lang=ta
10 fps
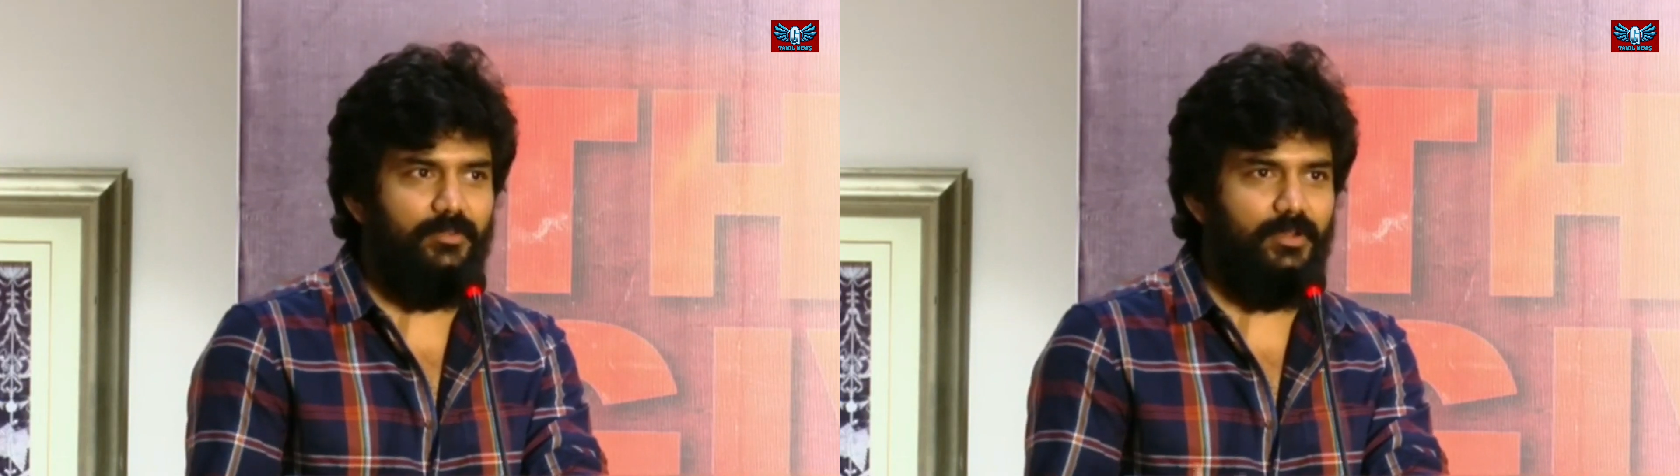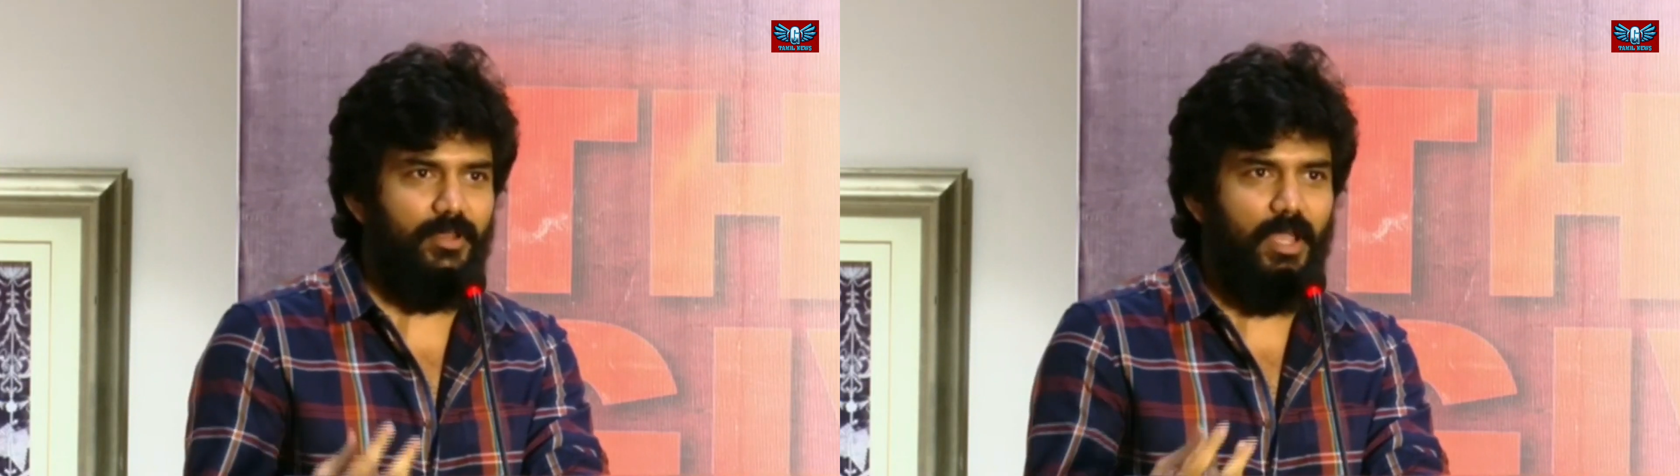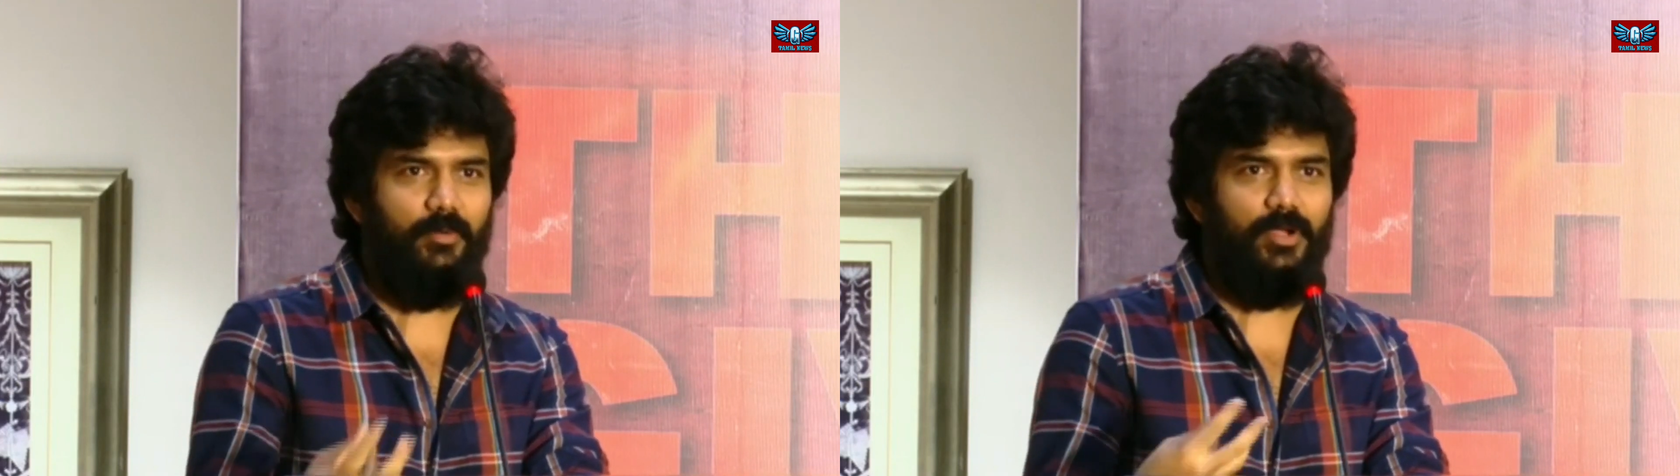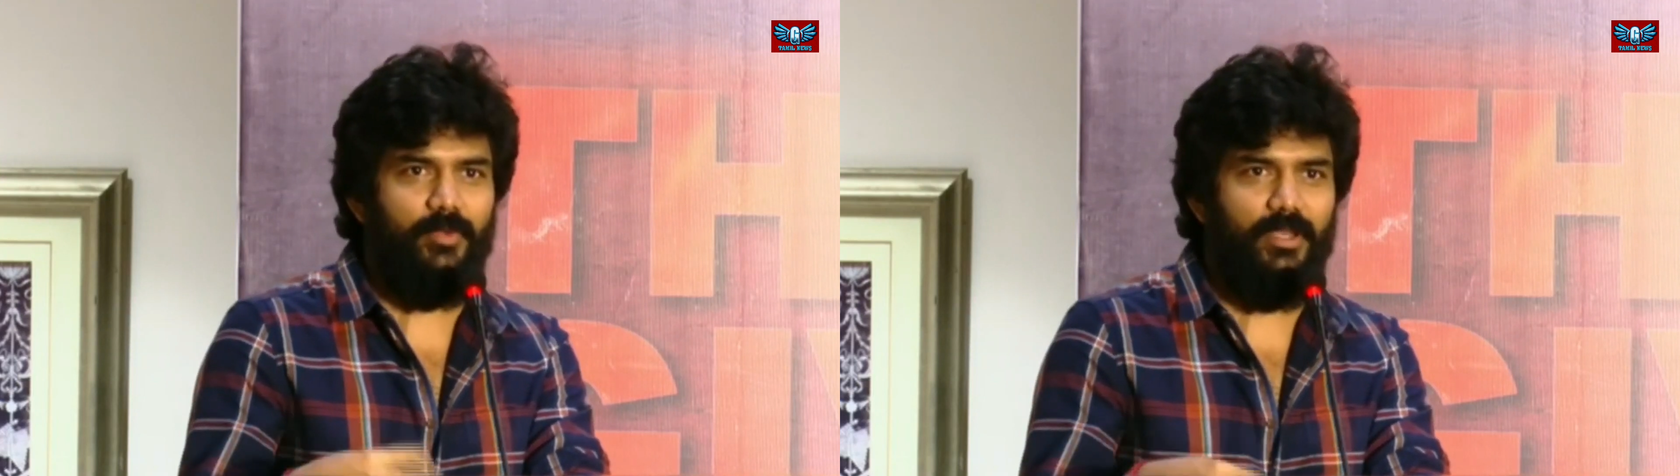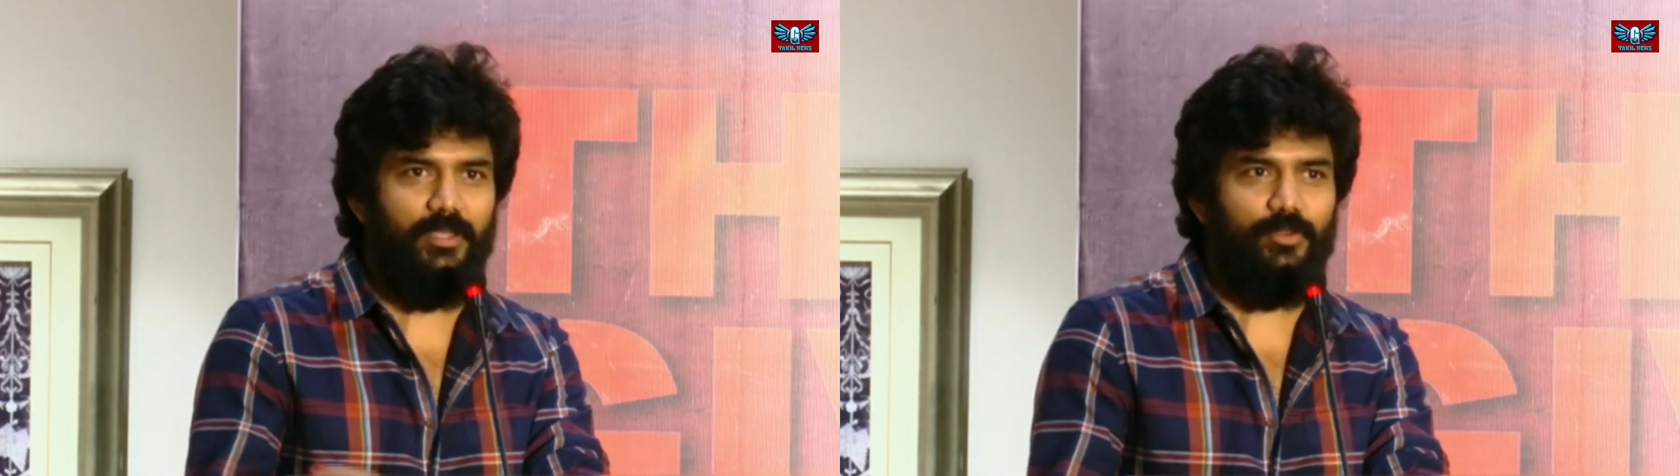அவன்
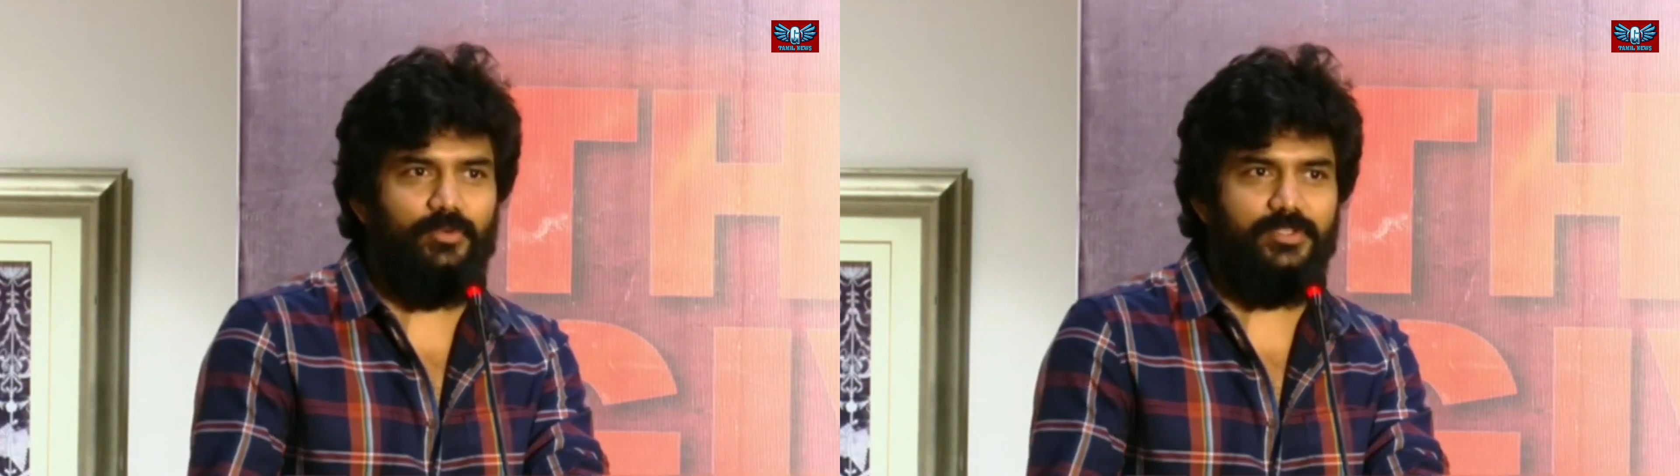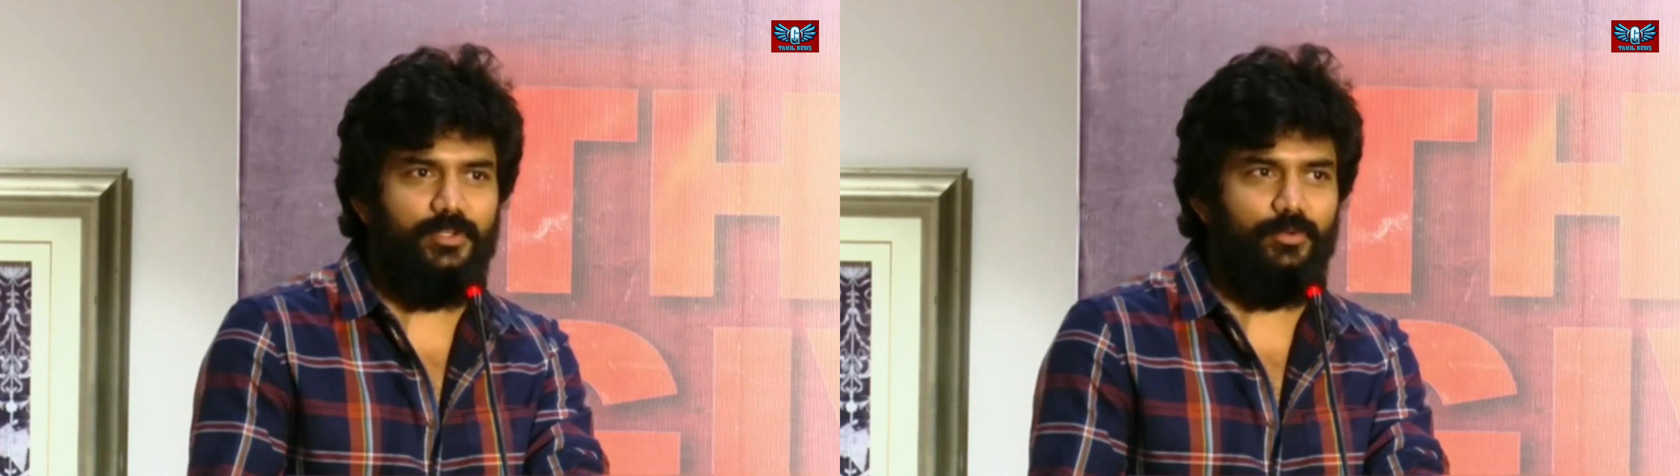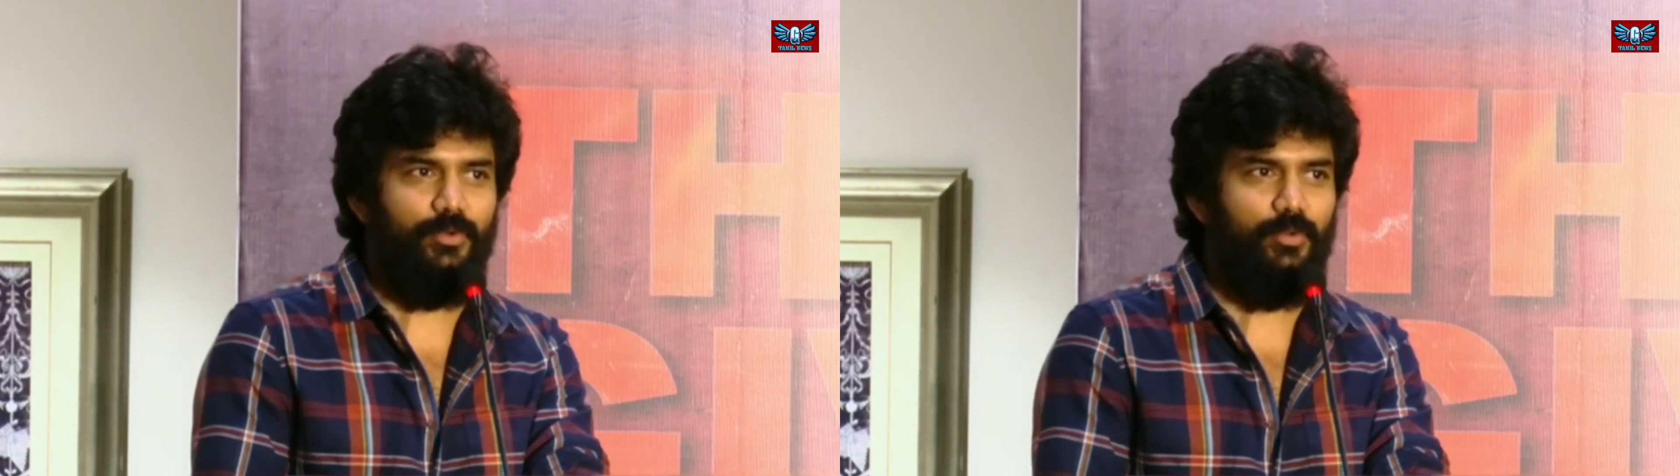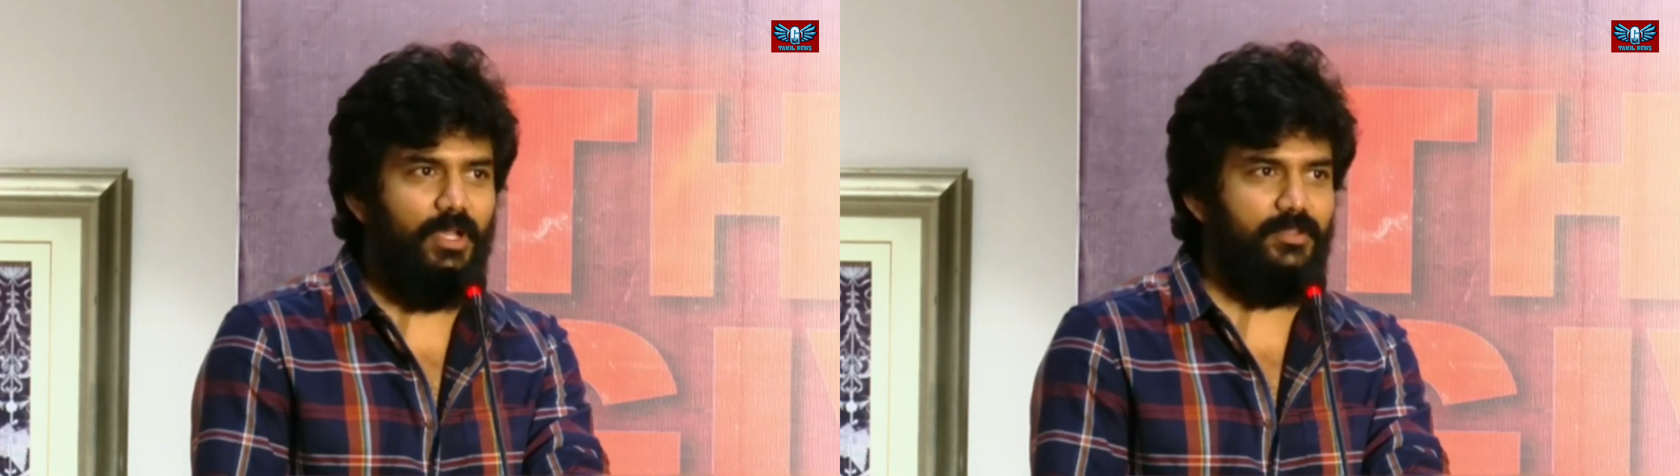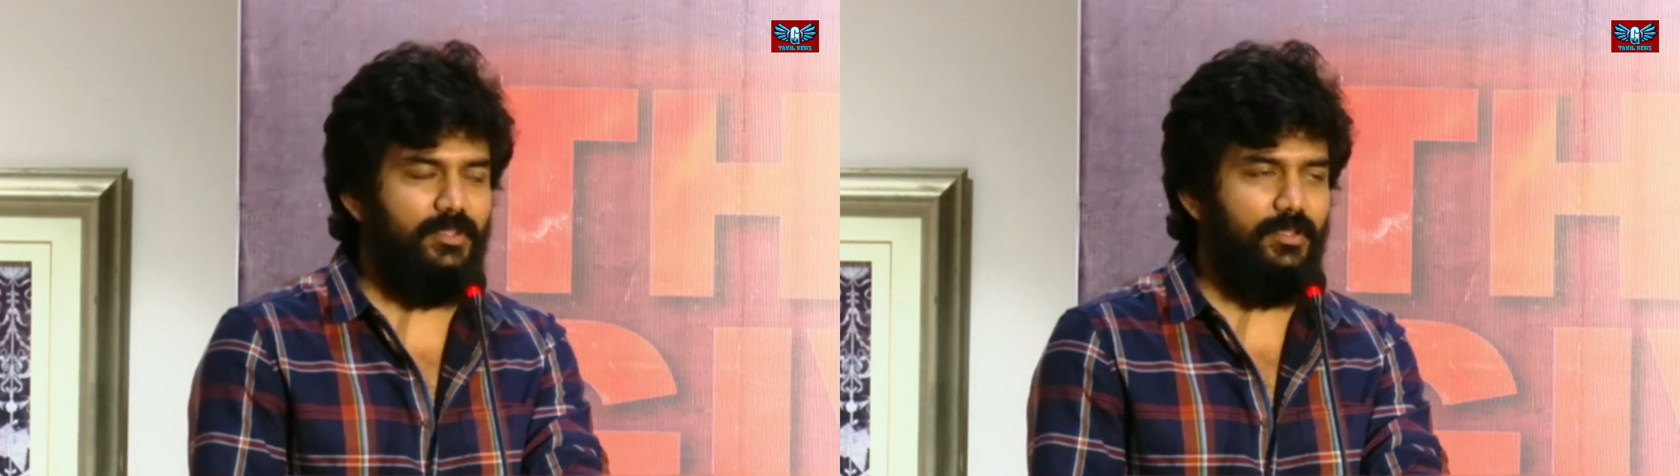ஞாபகமாக எனக்கு ஏதோ வச்சுக்கணும்னு
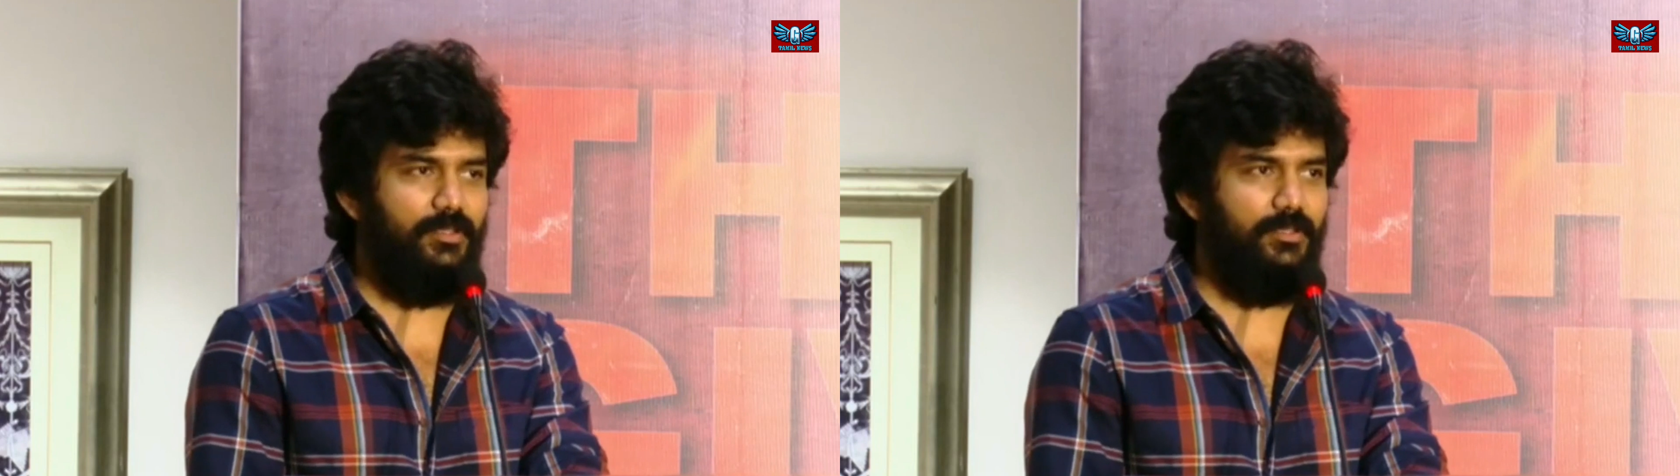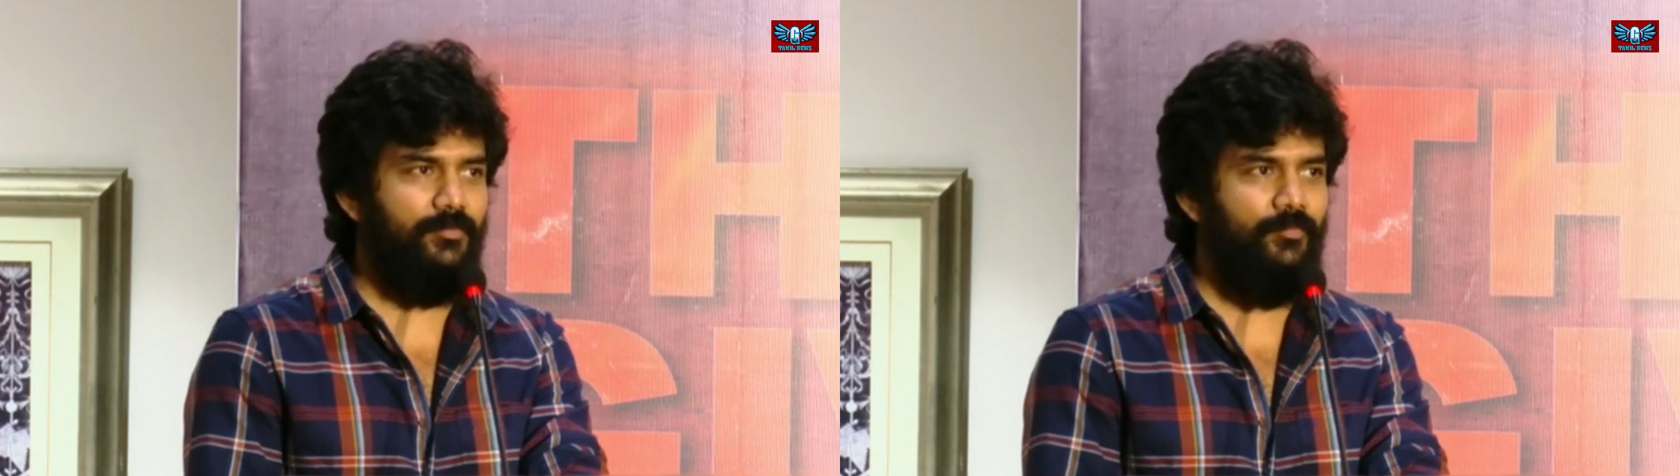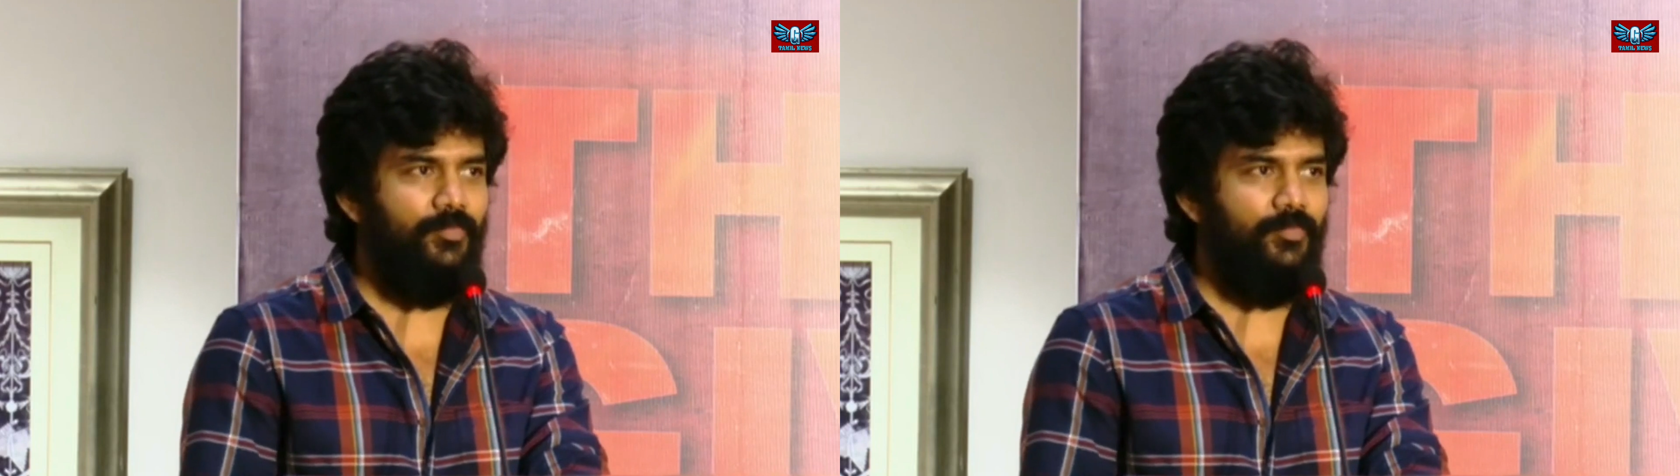ஒரு ஆசை இருக்குது